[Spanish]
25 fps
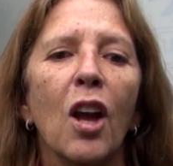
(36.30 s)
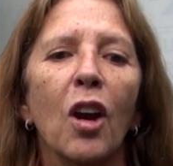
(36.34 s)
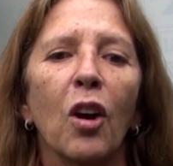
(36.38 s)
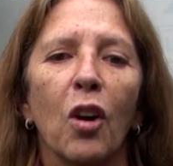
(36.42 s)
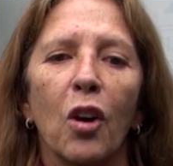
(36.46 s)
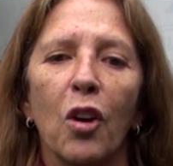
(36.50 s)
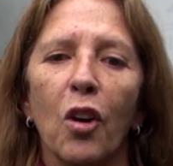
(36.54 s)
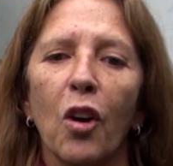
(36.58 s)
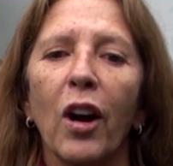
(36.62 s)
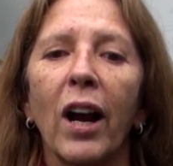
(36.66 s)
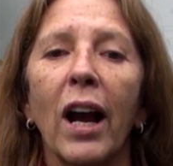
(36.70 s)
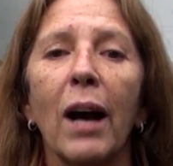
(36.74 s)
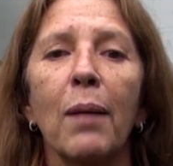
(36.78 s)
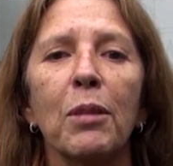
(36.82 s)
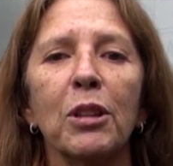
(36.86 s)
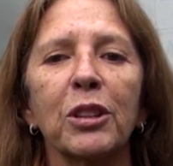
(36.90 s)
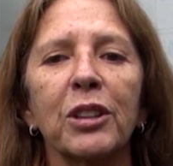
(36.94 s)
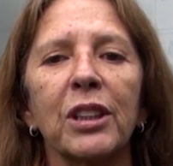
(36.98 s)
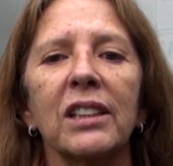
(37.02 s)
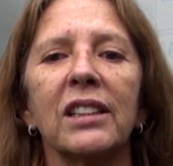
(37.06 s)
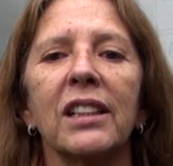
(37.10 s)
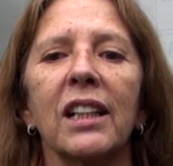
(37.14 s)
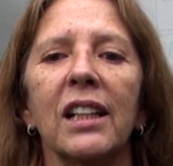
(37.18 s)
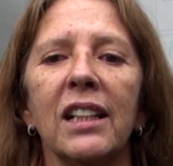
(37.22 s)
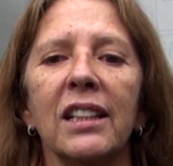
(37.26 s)
Conozcamos
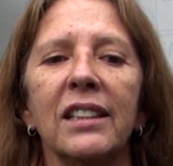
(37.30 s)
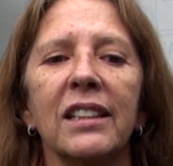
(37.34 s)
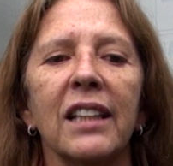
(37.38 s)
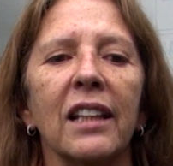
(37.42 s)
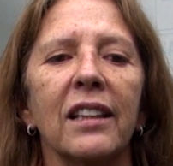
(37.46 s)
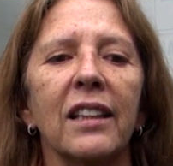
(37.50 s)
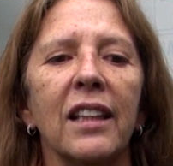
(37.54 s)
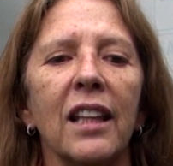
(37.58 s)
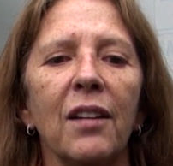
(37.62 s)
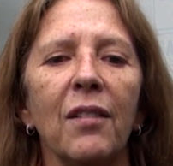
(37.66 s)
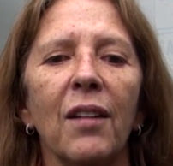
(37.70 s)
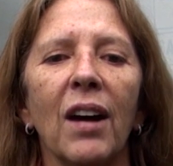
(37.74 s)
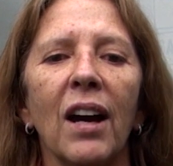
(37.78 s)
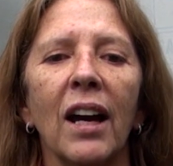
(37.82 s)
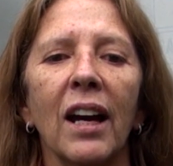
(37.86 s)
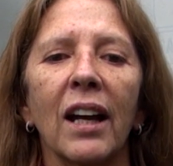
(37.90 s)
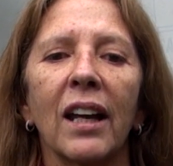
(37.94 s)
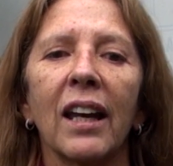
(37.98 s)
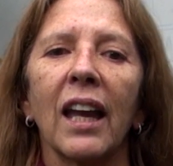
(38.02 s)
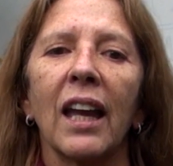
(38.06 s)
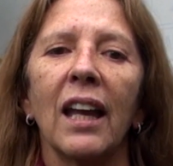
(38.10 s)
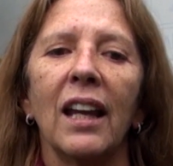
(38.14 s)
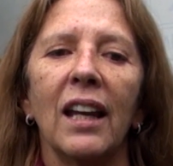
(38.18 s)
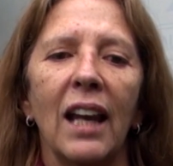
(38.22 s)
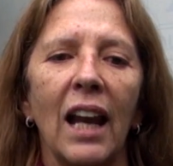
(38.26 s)
esta iniciativa
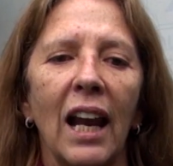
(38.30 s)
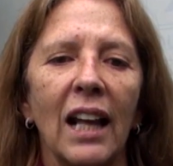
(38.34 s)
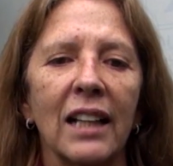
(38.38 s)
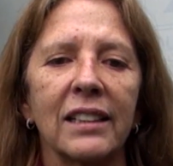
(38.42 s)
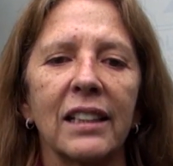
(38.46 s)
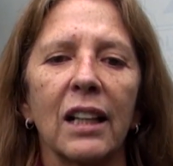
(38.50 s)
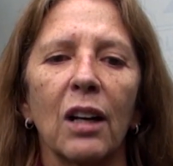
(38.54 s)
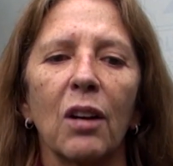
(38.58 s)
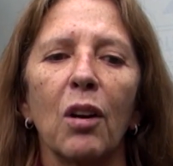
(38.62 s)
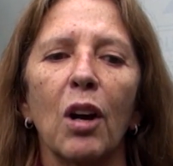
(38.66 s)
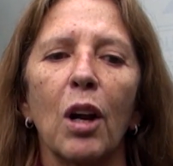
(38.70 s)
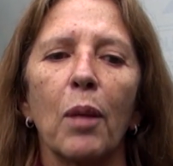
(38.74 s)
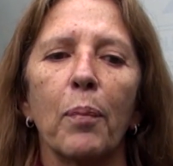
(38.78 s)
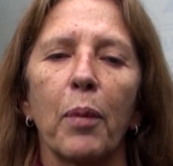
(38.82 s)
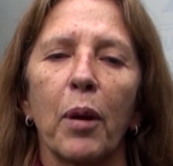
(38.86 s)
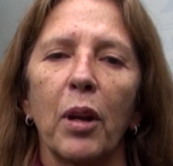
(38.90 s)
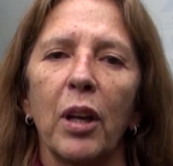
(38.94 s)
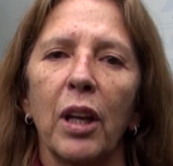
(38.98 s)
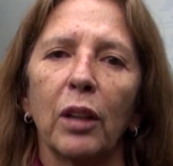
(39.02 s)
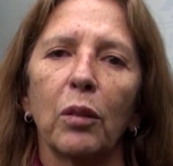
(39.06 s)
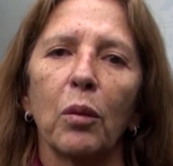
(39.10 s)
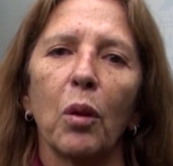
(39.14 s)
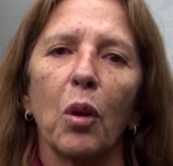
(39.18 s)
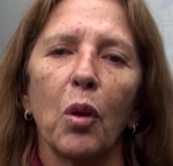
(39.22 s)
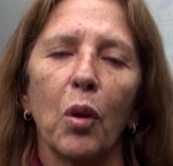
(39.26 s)
que enlaza con el
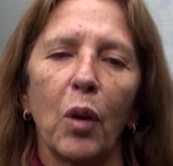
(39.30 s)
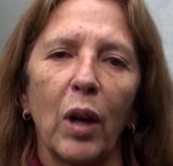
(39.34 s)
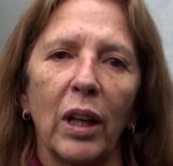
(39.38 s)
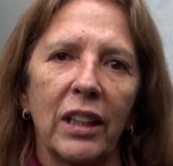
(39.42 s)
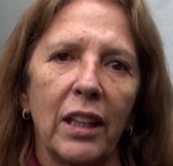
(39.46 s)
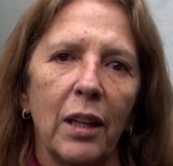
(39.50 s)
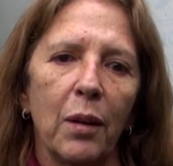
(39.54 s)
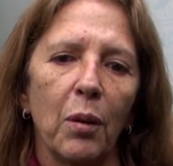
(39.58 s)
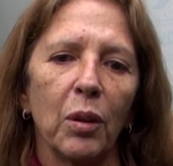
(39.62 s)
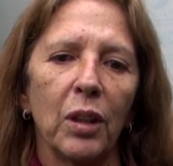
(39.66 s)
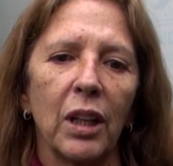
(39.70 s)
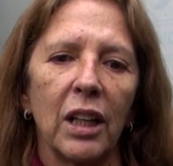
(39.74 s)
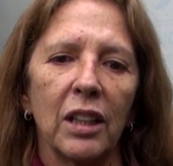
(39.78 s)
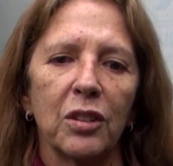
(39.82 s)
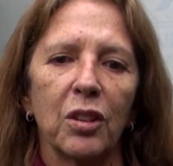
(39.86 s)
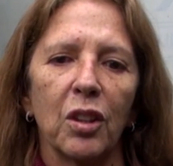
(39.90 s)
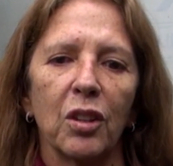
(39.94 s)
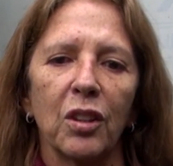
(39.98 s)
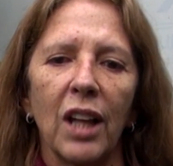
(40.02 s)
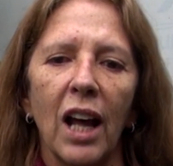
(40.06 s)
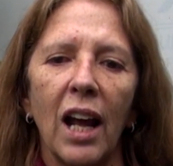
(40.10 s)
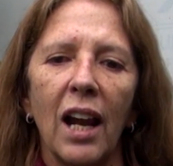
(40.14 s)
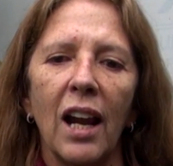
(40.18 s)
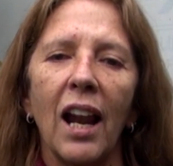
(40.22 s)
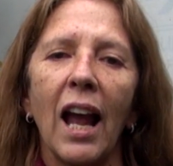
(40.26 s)
Proyecto Educativo
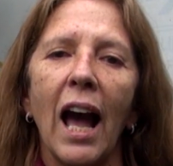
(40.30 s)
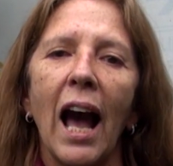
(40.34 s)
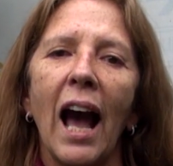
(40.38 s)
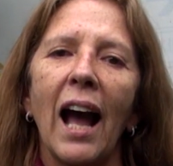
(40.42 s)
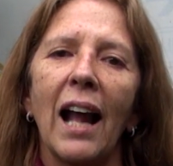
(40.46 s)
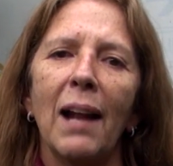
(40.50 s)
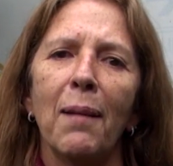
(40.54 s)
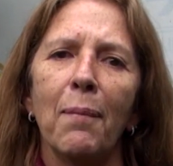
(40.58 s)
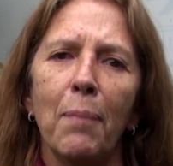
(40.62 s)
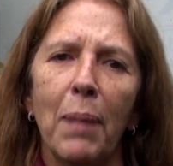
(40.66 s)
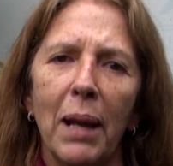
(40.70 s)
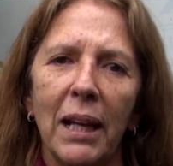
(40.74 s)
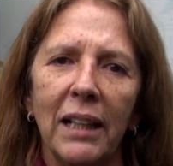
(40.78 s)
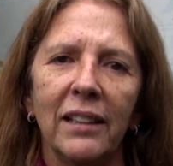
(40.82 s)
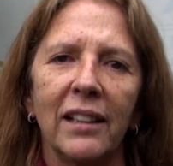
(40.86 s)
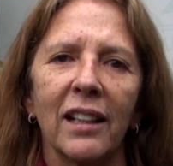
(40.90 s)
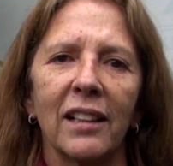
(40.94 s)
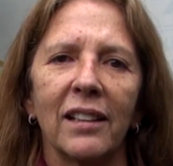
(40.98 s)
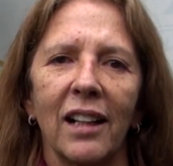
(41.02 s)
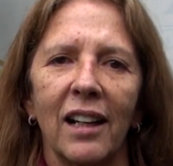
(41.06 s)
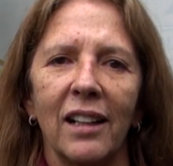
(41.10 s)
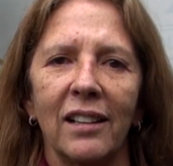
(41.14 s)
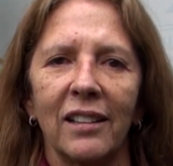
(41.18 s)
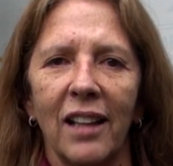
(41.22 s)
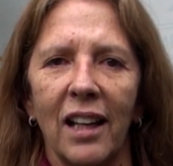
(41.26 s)
Nacional al
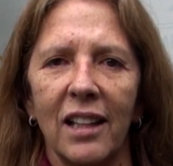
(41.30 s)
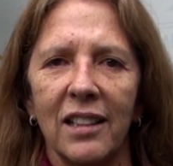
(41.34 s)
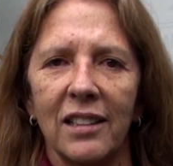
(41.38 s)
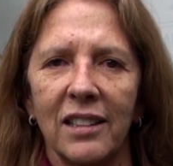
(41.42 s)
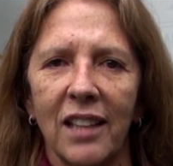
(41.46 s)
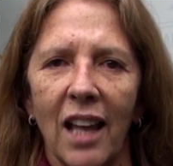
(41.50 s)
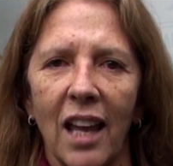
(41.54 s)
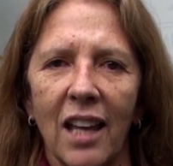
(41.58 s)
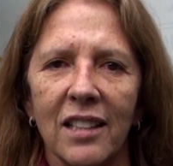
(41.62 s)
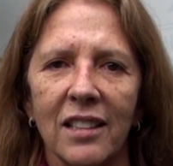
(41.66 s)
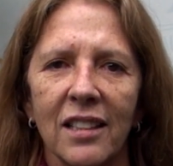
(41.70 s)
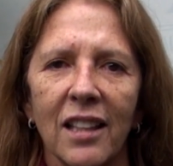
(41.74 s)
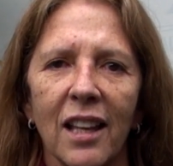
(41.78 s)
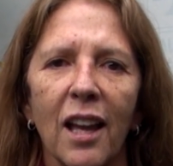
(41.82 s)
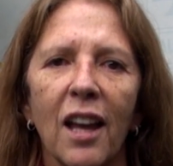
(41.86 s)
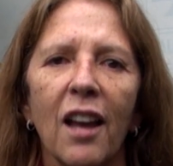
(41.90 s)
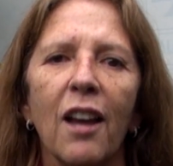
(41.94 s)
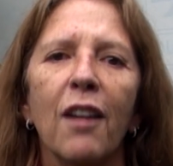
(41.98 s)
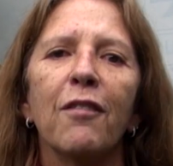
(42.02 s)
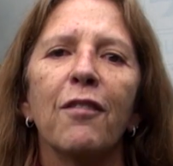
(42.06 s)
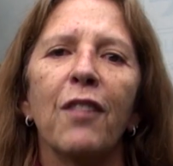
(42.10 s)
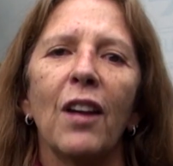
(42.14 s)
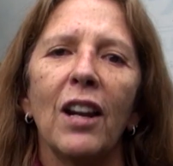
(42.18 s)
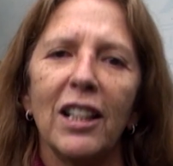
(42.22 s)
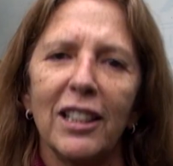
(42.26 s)
2036.
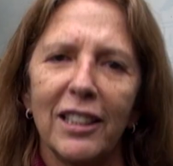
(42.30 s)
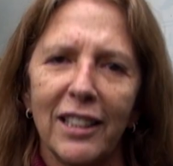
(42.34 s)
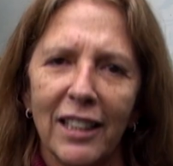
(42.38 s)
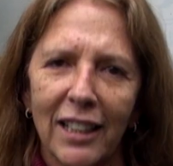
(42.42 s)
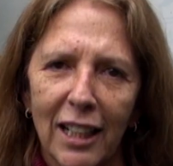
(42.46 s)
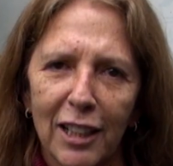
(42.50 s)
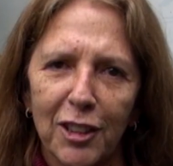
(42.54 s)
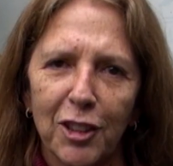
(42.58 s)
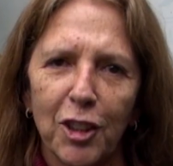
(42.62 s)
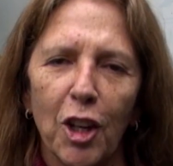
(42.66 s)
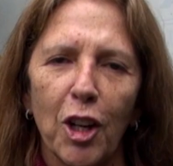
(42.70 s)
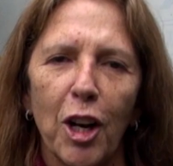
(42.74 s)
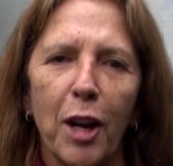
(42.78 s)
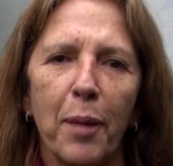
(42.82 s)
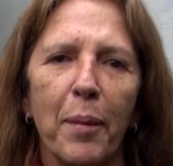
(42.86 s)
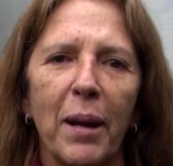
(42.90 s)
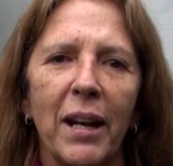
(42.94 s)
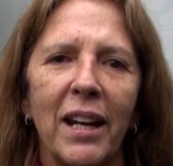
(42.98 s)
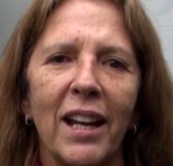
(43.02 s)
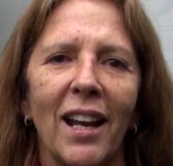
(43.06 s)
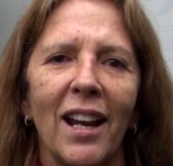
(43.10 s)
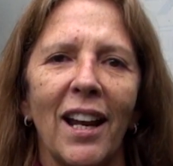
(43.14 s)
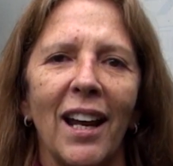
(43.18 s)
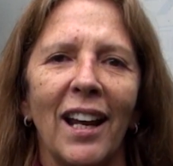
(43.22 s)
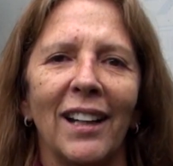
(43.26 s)
Felicitaciones,
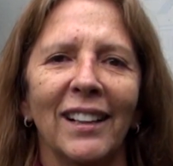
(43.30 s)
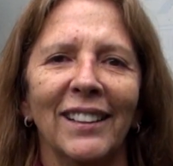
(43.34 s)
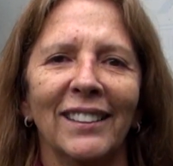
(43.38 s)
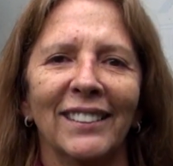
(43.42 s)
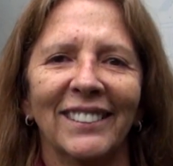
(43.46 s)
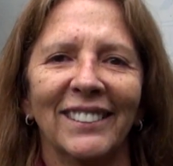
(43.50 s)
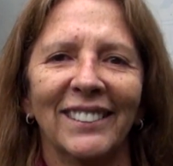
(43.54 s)
Mariela.